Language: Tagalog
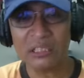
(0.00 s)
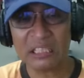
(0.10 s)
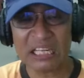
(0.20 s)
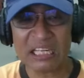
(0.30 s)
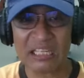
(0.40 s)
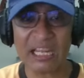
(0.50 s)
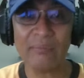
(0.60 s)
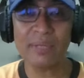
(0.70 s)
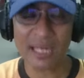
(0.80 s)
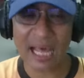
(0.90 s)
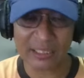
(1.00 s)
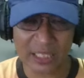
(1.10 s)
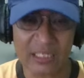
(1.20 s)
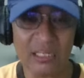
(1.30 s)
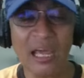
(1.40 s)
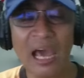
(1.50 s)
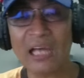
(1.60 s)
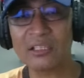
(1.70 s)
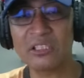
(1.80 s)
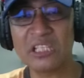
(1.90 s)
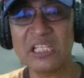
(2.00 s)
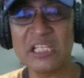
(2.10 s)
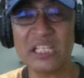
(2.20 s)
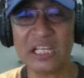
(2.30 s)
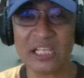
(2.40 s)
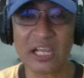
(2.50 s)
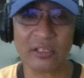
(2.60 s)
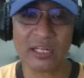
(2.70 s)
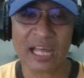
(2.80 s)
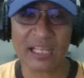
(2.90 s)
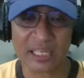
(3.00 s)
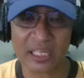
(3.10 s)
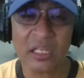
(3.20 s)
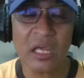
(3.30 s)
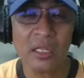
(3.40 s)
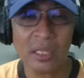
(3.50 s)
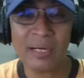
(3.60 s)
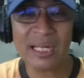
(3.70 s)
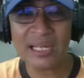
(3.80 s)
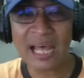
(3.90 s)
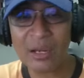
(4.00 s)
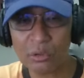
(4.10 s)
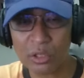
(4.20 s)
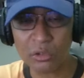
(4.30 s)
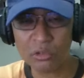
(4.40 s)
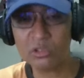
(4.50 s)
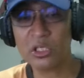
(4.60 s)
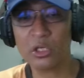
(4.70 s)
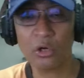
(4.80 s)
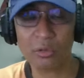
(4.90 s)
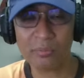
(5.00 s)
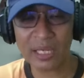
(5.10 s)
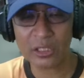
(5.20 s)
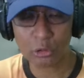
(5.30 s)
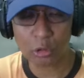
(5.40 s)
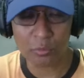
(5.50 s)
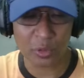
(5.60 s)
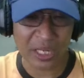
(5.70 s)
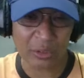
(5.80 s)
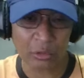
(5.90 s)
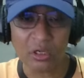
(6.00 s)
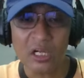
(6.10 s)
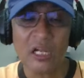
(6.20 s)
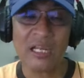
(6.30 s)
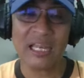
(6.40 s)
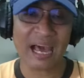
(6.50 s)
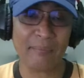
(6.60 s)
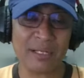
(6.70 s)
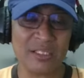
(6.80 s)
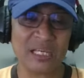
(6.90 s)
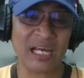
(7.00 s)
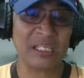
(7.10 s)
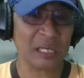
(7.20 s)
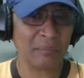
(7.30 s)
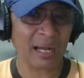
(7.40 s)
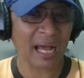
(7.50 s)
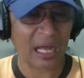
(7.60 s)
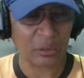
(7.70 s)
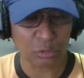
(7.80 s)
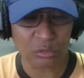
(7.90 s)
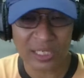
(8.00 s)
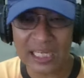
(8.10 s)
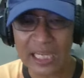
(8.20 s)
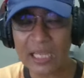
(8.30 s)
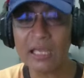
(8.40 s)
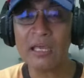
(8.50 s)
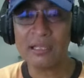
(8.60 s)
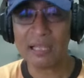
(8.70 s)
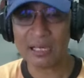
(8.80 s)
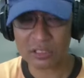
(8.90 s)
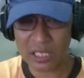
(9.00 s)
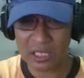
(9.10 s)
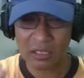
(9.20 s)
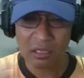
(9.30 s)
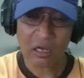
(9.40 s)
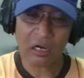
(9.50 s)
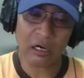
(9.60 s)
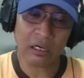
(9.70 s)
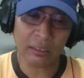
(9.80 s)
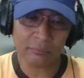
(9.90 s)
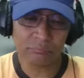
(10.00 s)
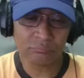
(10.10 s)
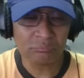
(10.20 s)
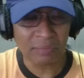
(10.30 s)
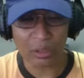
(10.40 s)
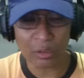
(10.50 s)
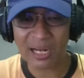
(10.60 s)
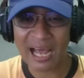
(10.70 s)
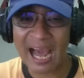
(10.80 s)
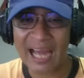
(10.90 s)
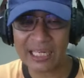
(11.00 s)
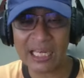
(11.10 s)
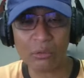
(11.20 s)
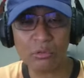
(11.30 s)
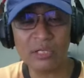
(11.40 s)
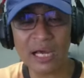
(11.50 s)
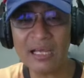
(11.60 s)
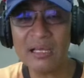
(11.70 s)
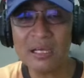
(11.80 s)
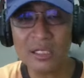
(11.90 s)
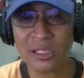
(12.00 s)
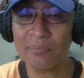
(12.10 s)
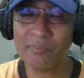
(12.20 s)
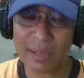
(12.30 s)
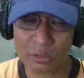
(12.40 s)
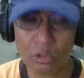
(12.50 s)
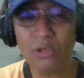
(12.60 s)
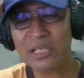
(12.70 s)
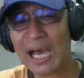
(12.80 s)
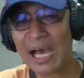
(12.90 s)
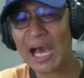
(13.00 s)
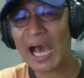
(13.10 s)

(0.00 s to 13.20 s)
Kiniklaim na natin at dinideclare na natin na mananalo ito si Yorme Isko Moreno laban sa kanyang mga katunggali na si um, Mayora Hani Lacuna, Sam Bersosa